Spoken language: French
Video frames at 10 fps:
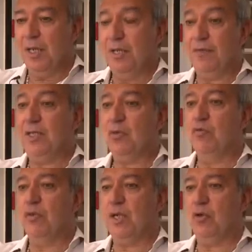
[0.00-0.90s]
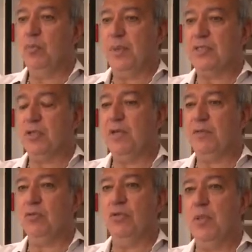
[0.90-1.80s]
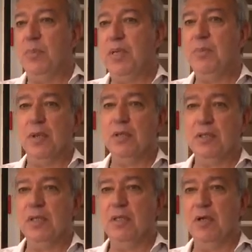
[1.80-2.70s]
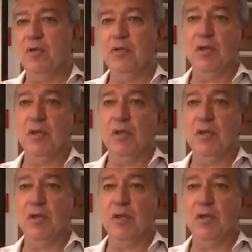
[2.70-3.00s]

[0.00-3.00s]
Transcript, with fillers: Et il va découvrir une personne avec une épée plantée dans,